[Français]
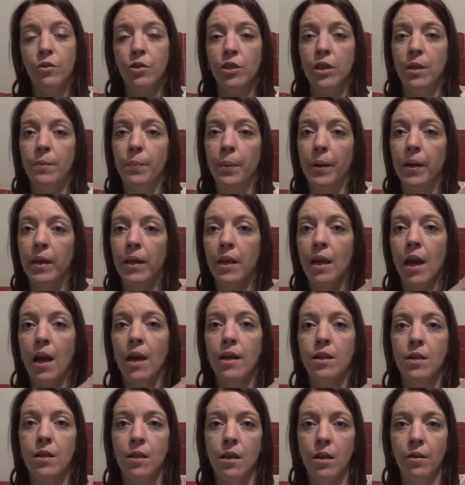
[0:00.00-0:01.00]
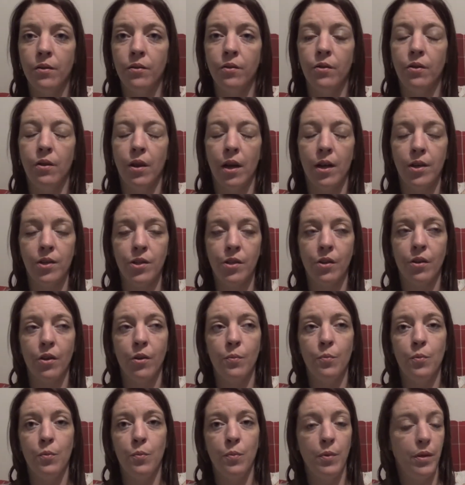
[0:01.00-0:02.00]
j'ai pris Ashland de
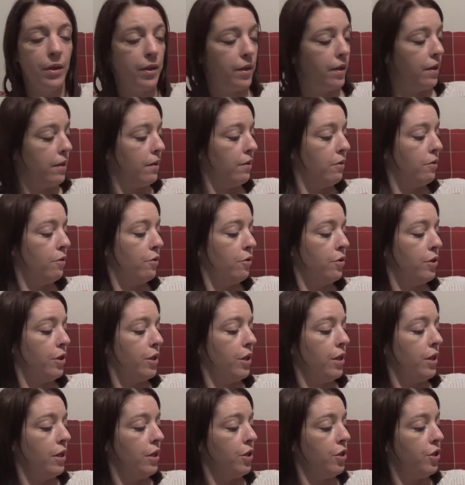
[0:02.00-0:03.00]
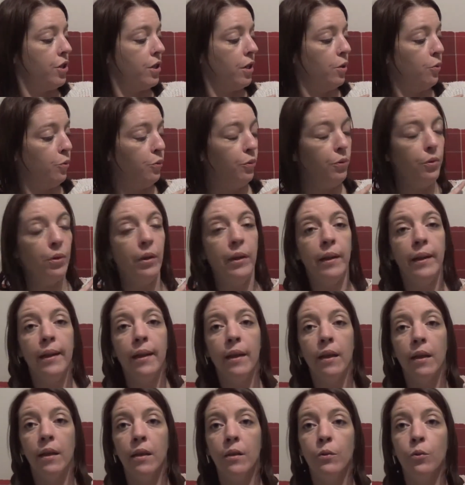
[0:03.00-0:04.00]
Ashroy, publié euh, chez J'ai lu.
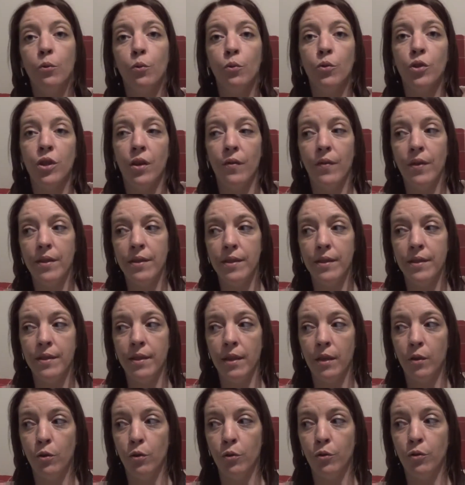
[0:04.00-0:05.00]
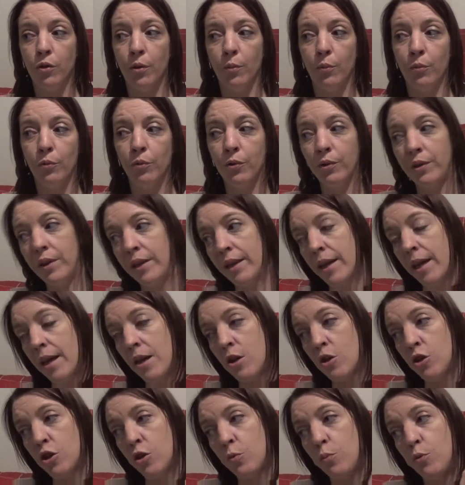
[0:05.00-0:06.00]
Donc j'avais hésité avec le tome 2 des
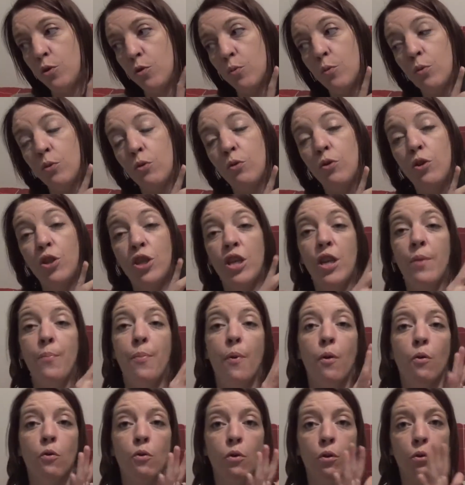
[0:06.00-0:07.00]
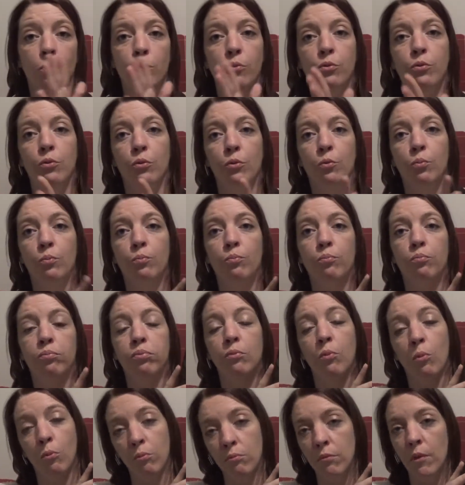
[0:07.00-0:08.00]
et puis je me suis dit, je ne l'ai pas encore lu, donc
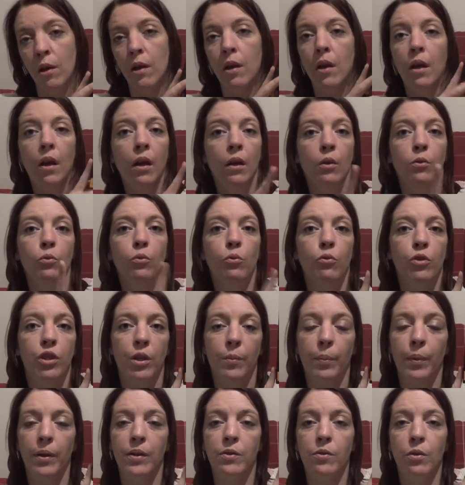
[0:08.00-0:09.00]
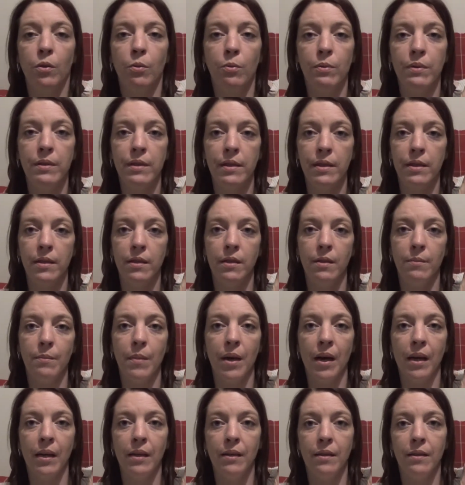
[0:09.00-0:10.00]
non. Donc j'ai pris celui-ci,
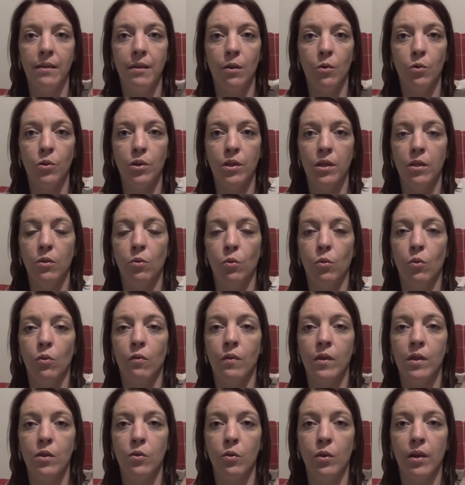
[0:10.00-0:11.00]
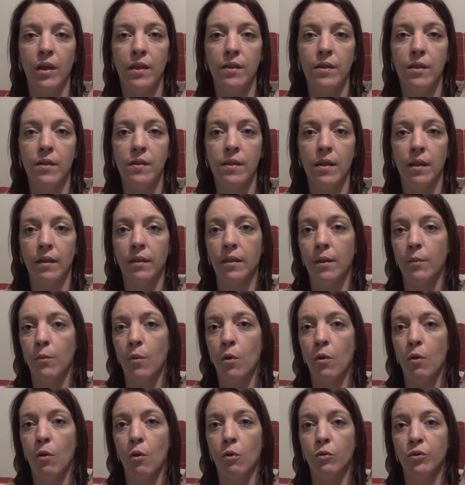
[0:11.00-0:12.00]
Marilyn là aussi, donc on va se le casser
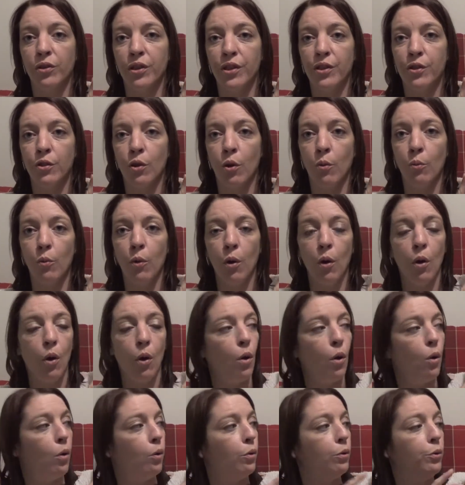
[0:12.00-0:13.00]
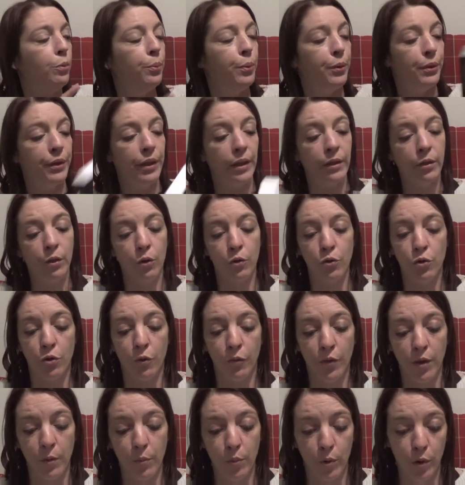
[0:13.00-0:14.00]
certainement en décembre, ou peut-être en
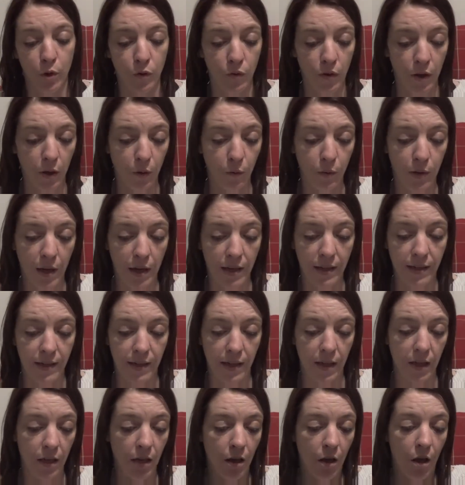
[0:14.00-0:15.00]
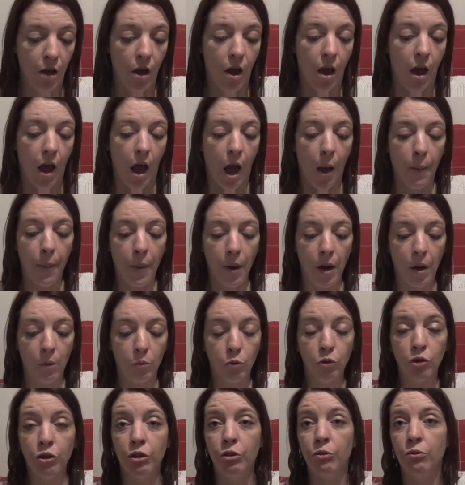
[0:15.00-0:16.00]
janvier pour se faire une LC.
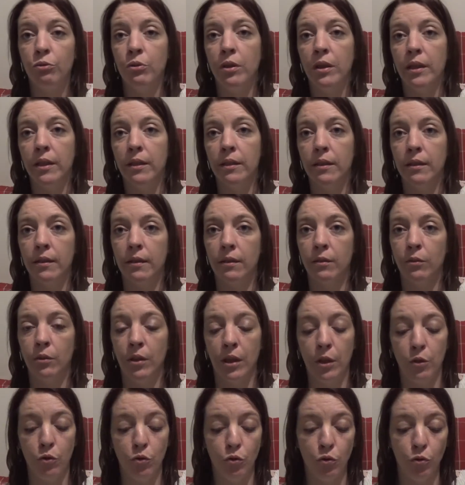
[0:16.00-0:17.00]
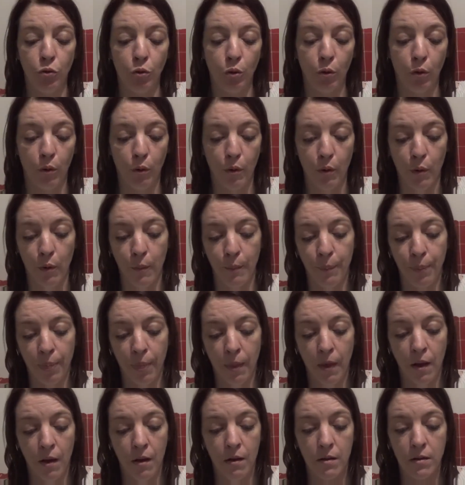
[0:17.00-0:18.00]
Apparemment, c'est une, lecture euh,
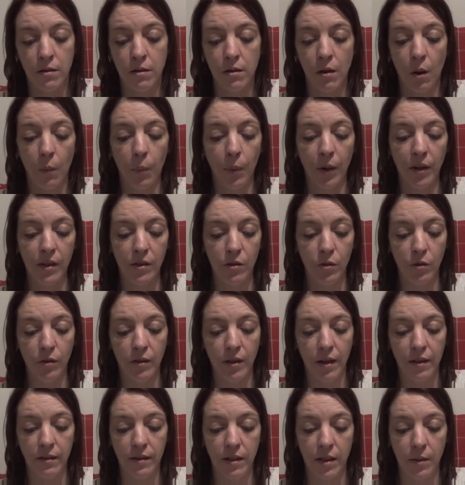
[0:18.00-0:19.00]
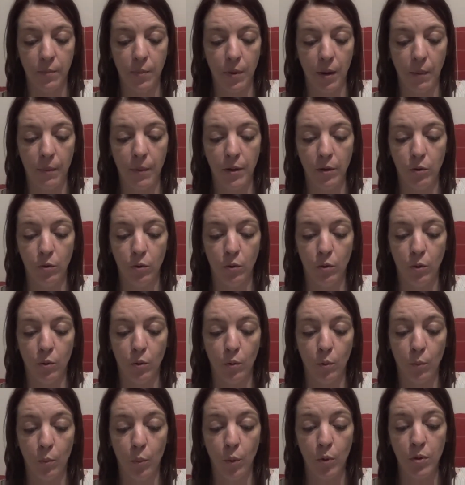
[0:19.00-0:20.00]
sans prise de tête qui permet
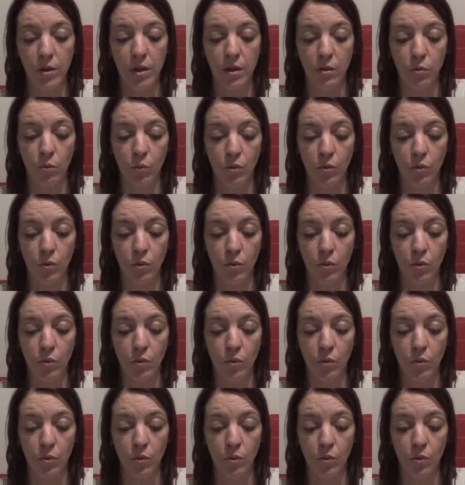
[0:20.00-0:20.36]
de poser son